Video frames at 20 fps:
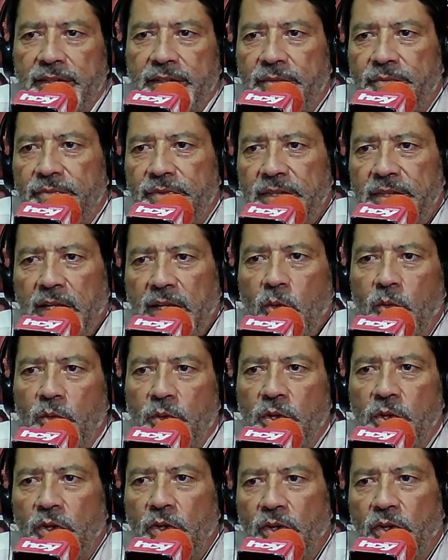
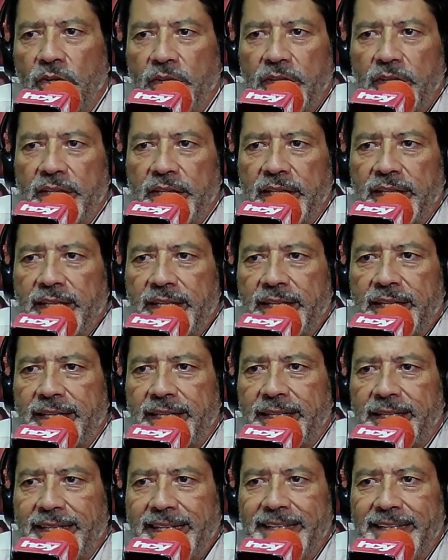descubrió
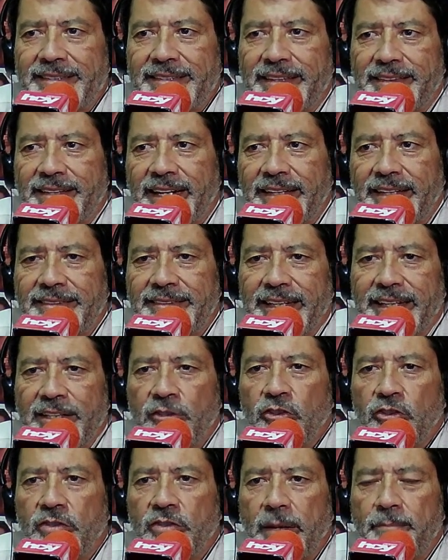que centrarse en
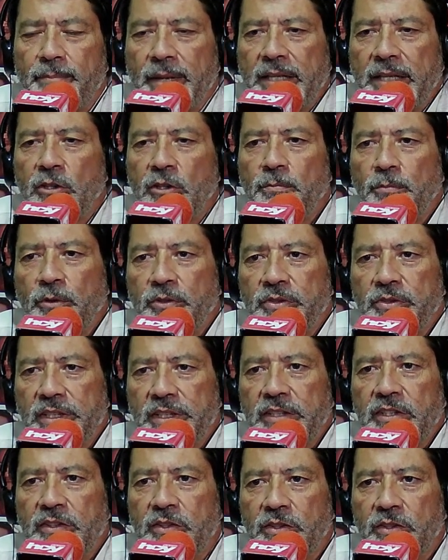estos aspectos
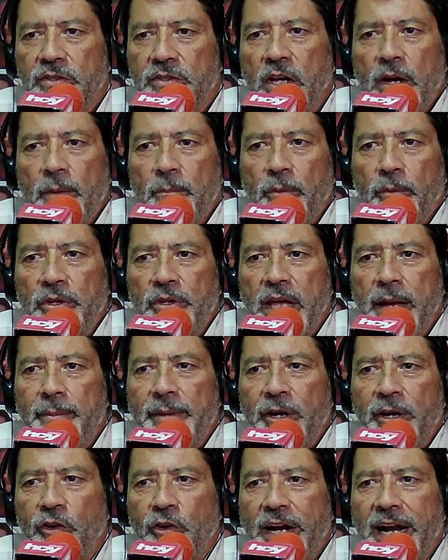positivos podía
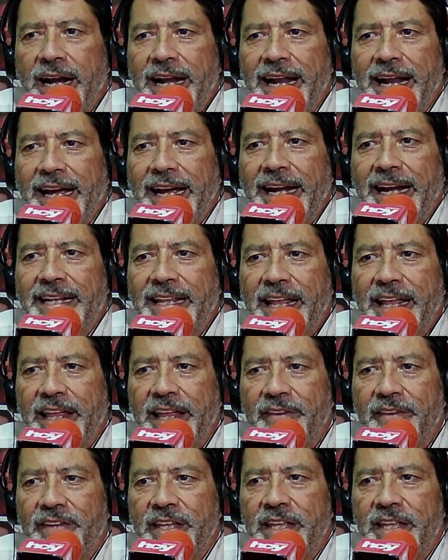mejorar la calidad
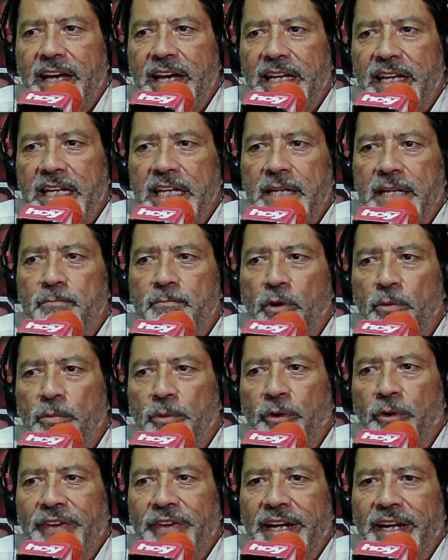de vida y
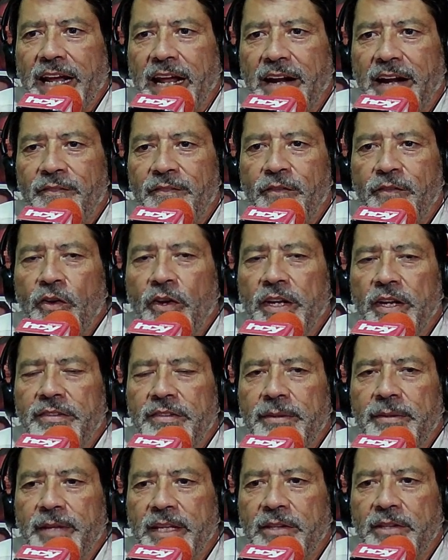promover el
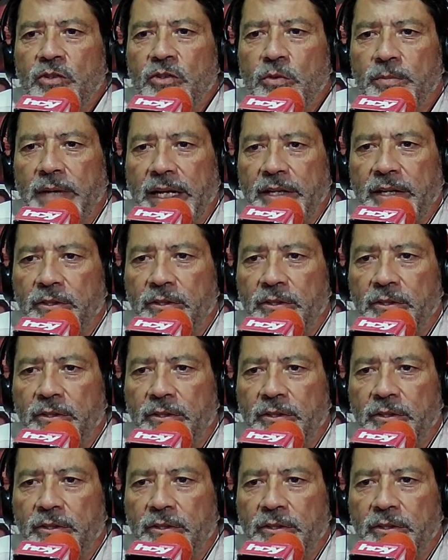florecimiento humano.